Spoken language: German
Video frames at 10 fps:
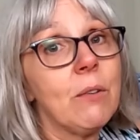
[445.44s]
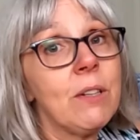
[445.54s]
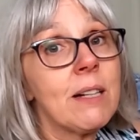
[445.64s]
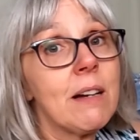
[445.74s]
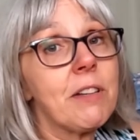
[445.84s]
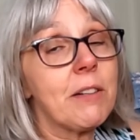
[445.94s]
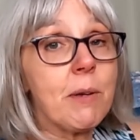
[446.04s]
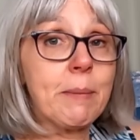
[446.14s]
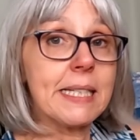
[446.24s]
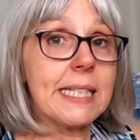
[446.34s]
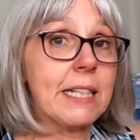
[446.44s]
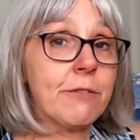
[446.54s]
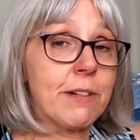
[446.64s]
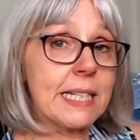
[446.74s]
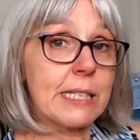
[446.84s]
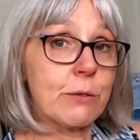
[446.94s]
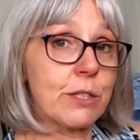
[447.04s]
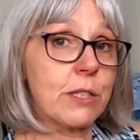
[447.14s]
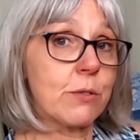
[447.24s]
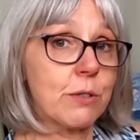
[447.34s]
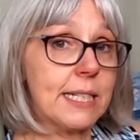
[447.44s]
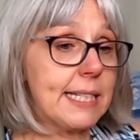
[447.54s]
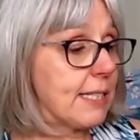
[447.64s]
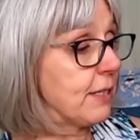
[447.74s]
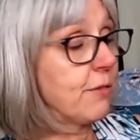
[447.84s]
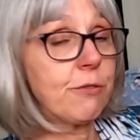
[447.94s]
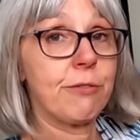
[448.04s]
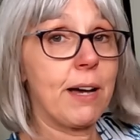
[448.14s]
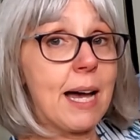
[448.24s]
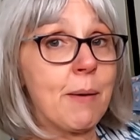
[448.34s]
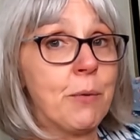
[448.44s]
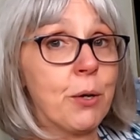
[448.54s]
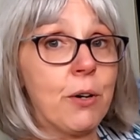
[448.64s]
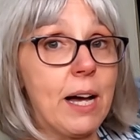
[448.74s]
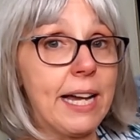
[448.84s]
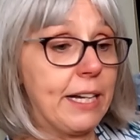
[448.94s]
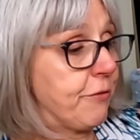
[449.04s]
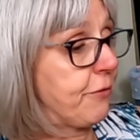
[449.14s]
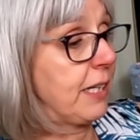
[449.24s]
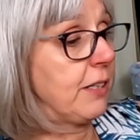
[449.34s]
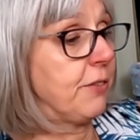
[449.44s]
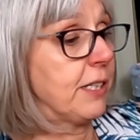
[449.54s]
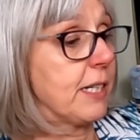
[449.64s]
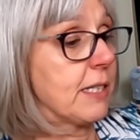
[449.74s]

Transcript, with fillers: Und da werden wir mal sehen, was uns zu diesen Farben noch einfallen wird.